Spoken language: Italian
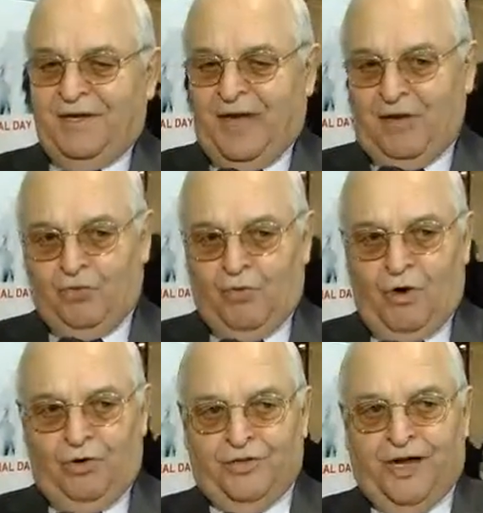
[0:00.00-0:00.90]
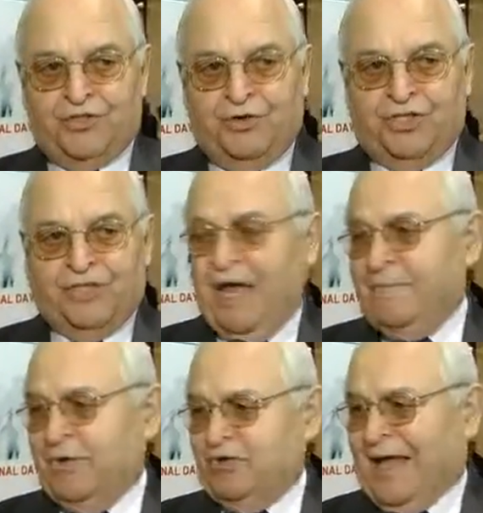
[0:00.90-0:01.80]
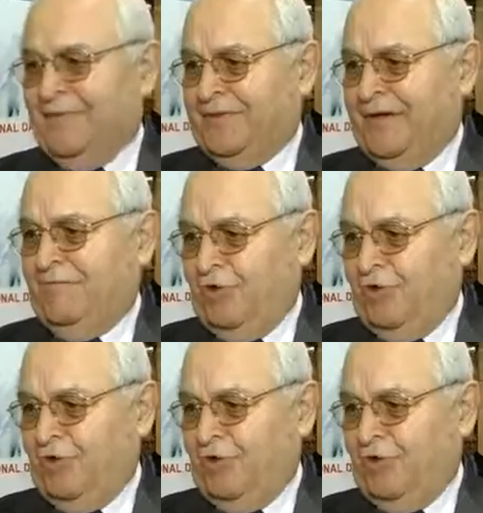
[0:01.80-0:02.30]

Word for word: che ha un ruolo nella società importante